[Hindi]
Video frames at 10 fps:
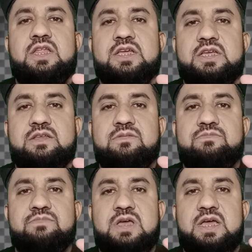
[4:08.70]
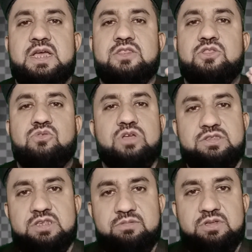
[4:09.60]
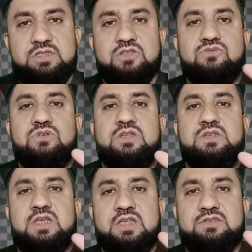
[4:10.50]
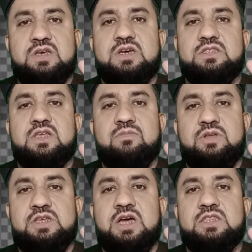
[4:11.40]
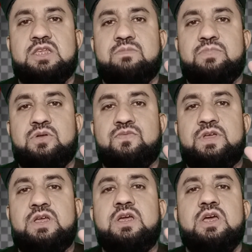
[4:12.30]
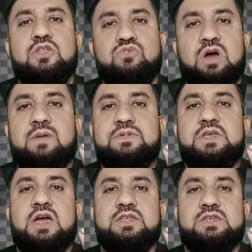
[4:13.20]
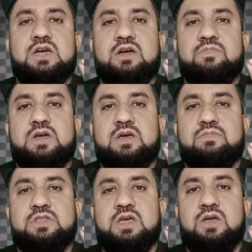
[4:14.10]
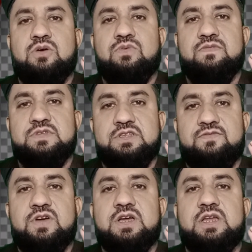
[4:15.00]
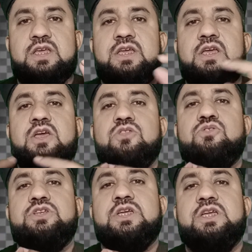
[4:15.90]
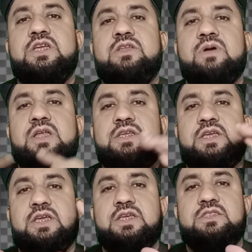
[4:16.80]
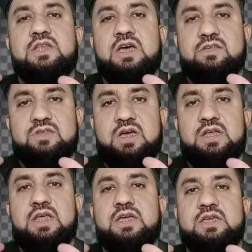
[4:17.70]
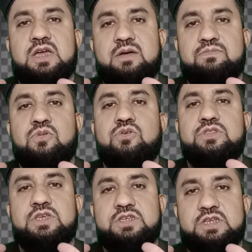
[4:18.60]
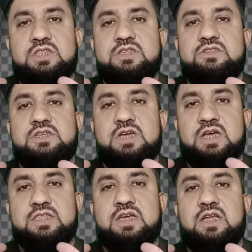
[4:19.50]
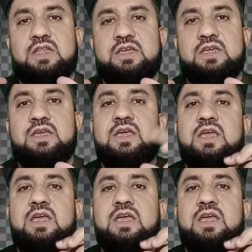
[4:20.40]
लेकिन मैं कहता हूँ कि इससे भी दस गुना ज़्यादा सख्त अमलियात आप पर हुए तो आप ये आज का हमारा बताया हुआ वजीफा करें तो यकीन मानिए इतना आसान है कि आप बहुत ही जल्द इसे याद कर लेंगे